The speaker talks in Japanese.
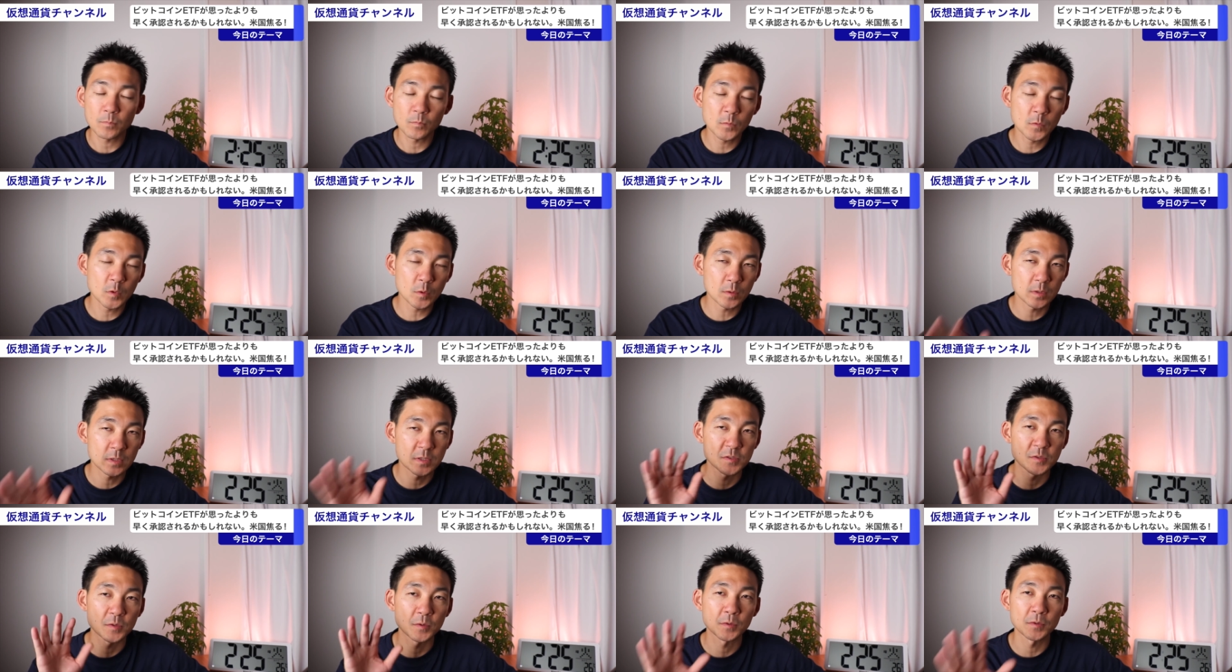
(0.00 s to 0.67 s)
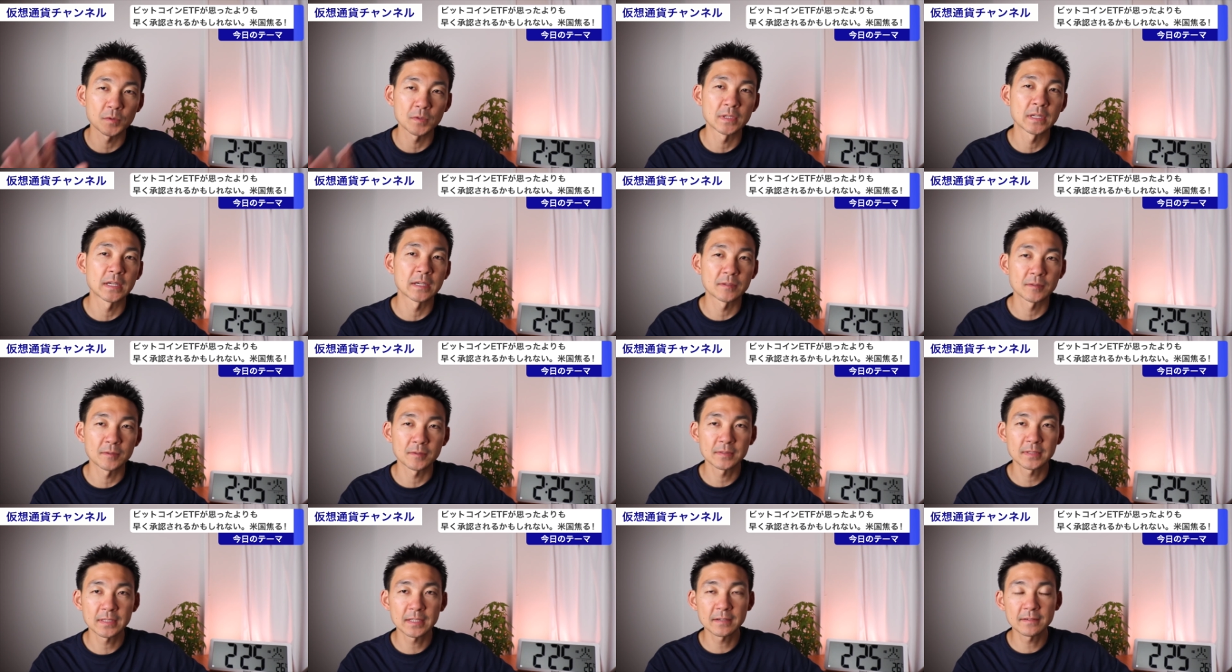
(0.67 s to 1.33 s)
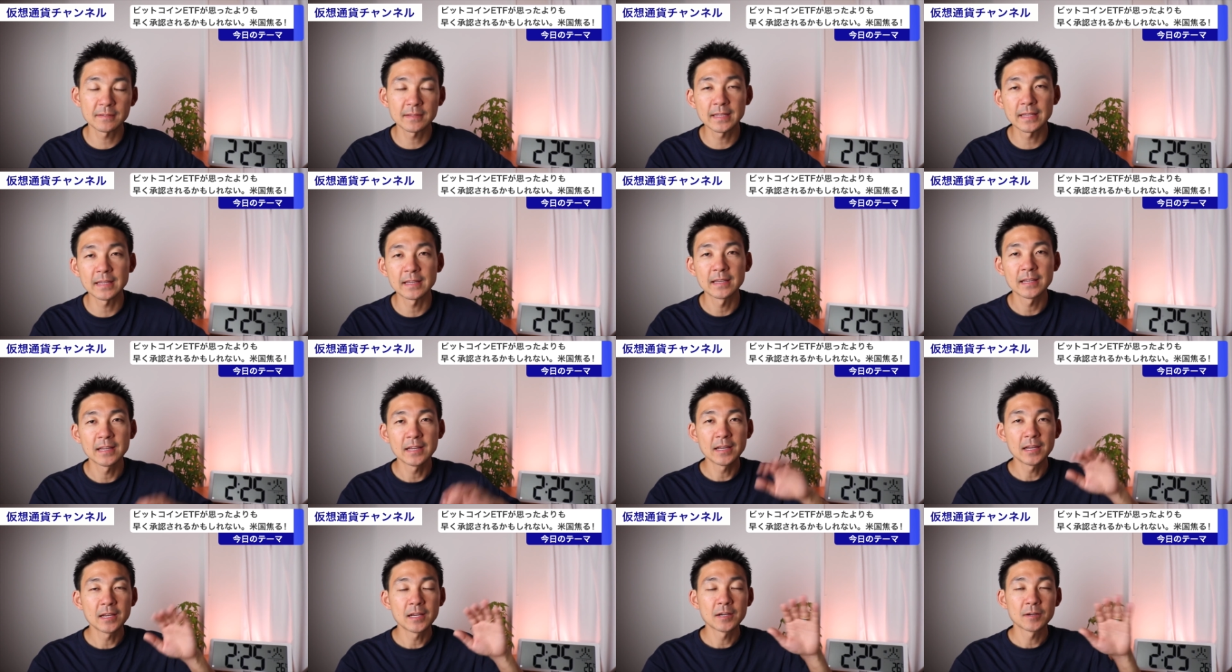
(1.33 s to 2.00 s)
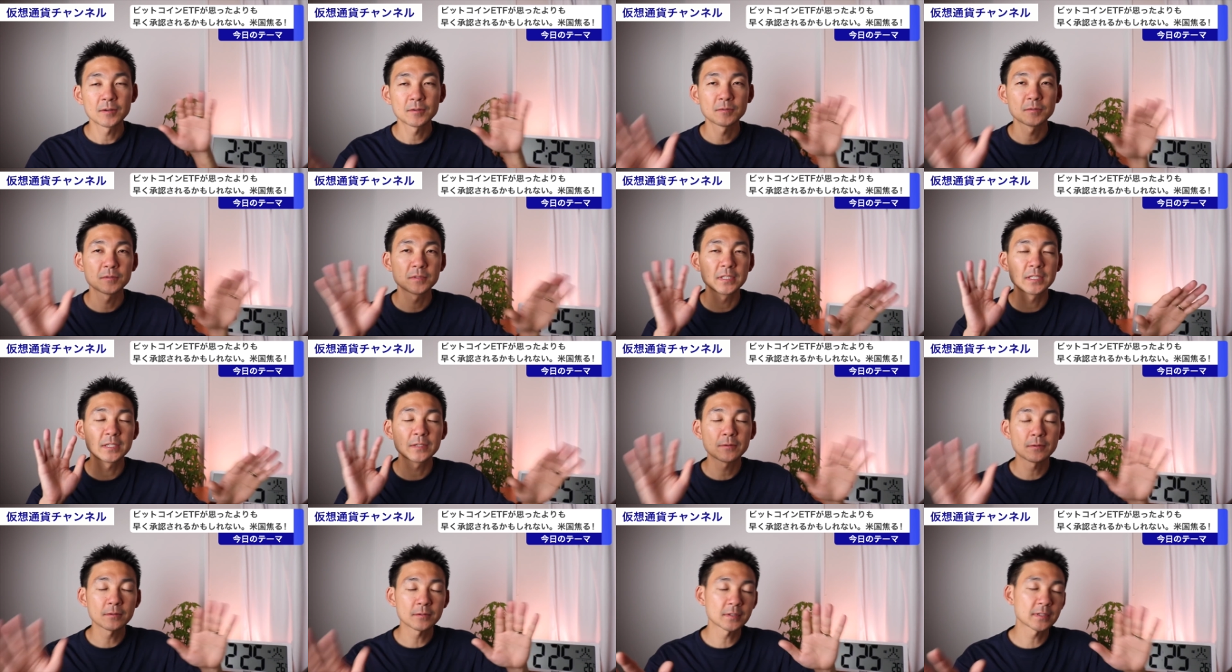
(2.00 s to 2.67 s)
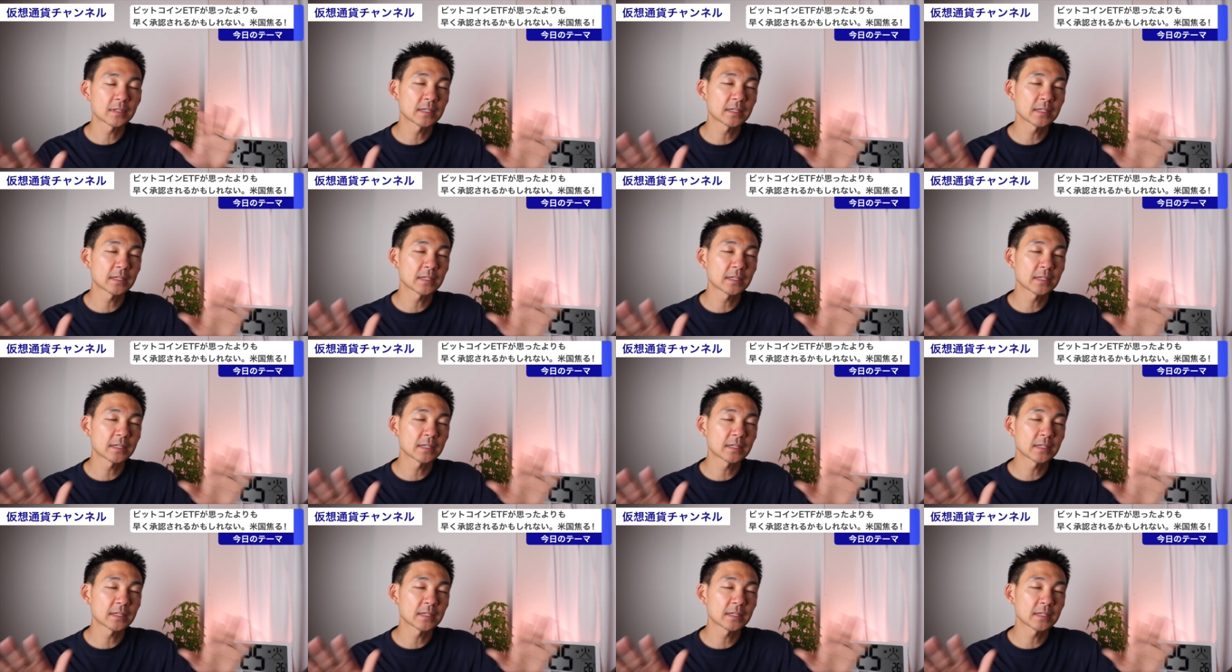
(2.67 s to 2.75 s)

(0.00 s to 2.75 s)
うような状況にあると。なので、この2国